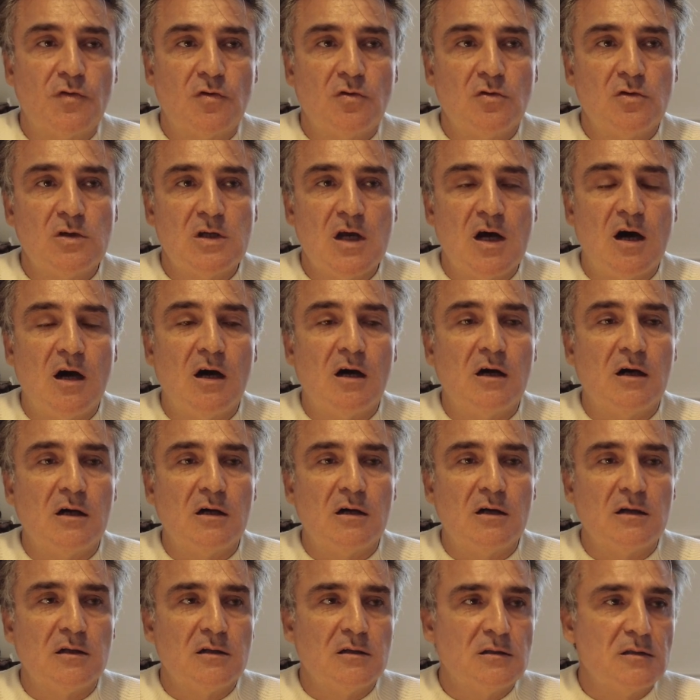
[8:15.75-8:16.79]
qu'il y a
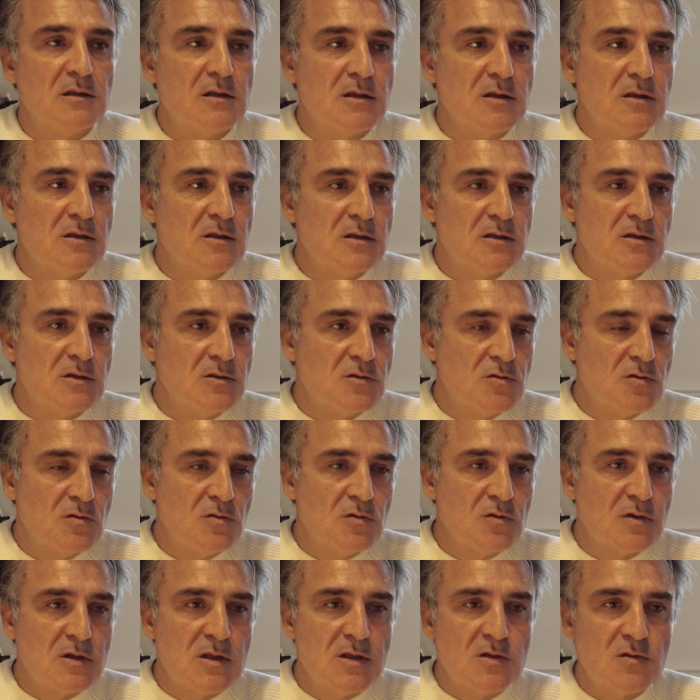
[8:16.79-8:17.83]
euh, des
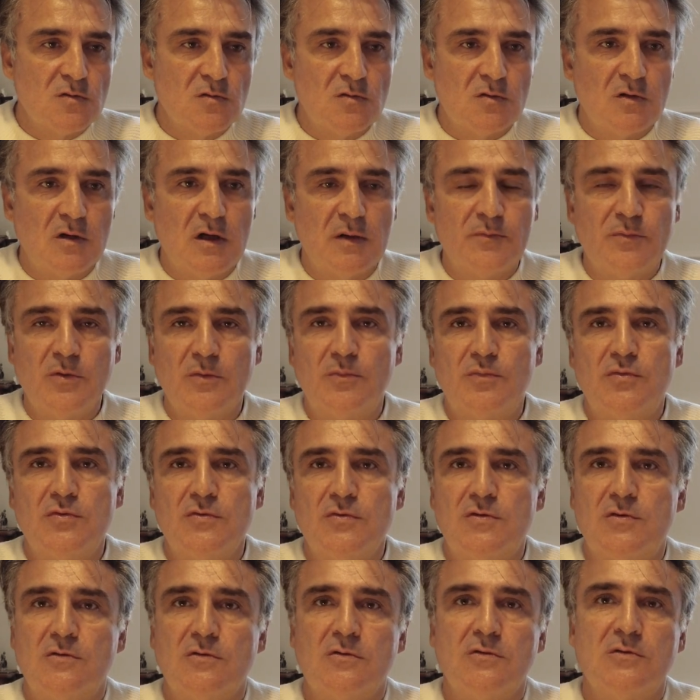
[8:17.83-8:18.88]
yeux qui sont un peu
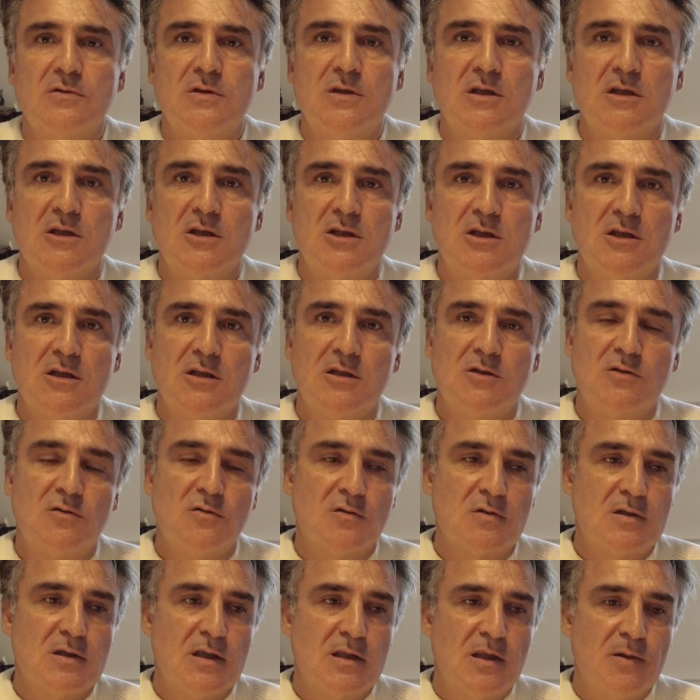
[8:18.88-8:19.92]
plus euh, dirigés
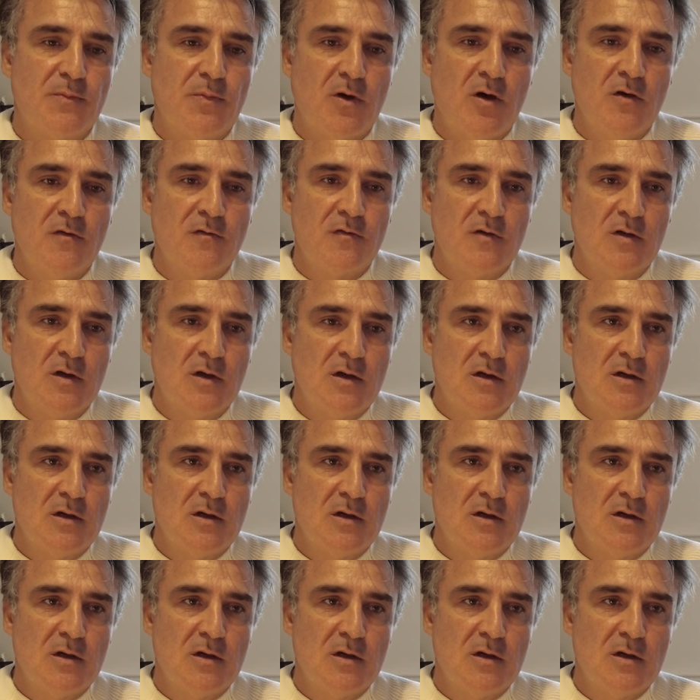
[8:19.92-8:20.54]
sur cette épreuve.